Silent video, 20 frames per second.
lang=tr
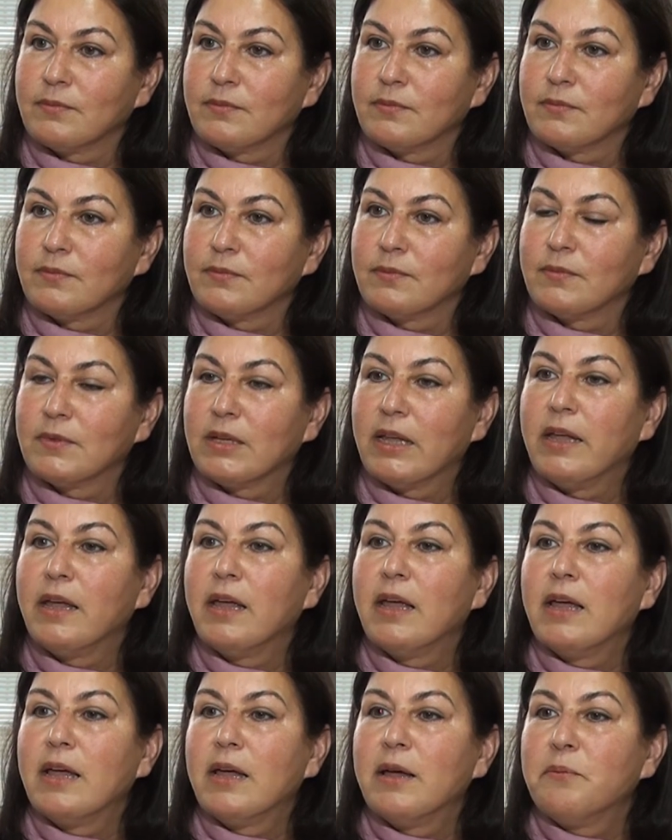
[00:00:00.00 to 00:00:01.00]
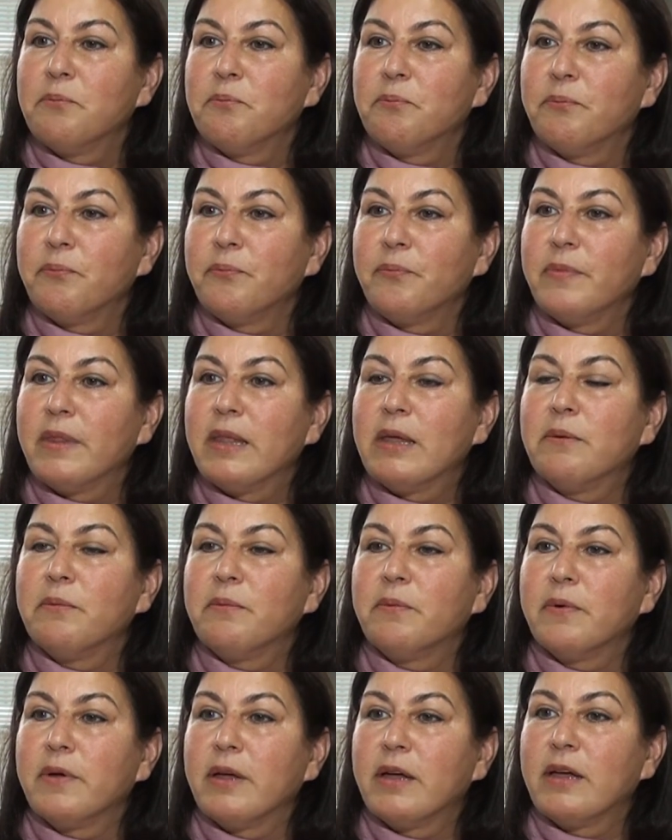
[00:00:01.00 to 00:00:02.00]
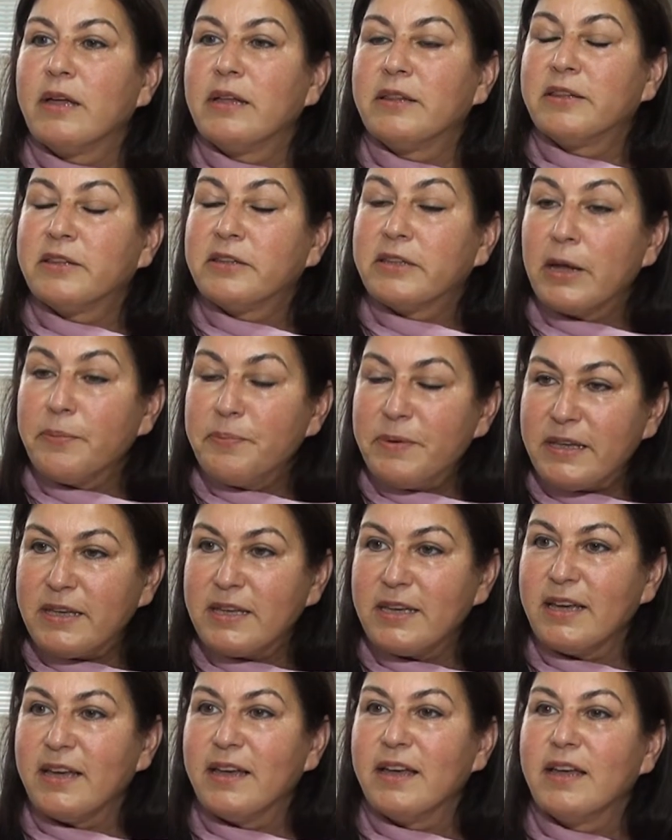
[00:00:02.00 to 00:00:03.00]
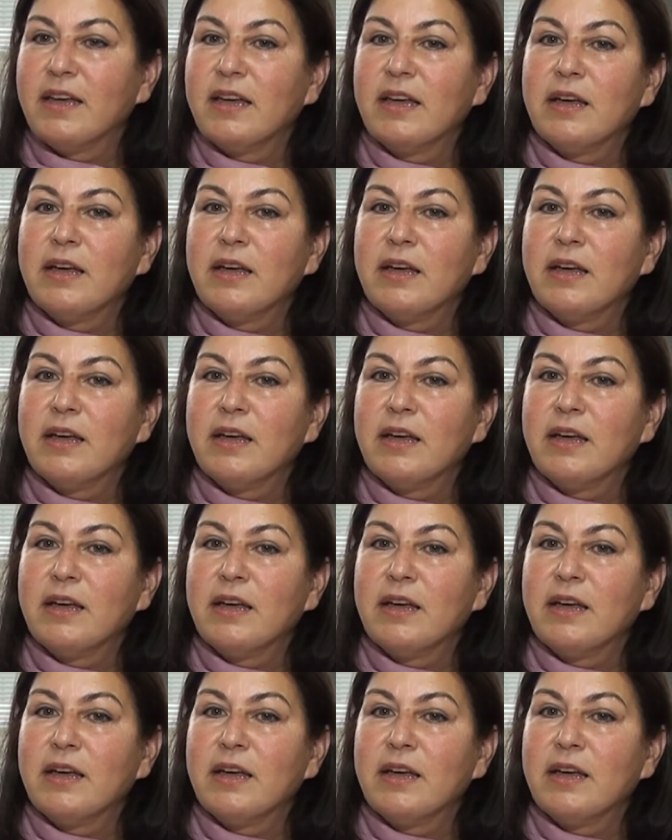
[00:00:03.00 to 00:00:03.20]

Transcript: mesajı iletmek ister misiniz buradan? E, e, tabii ki.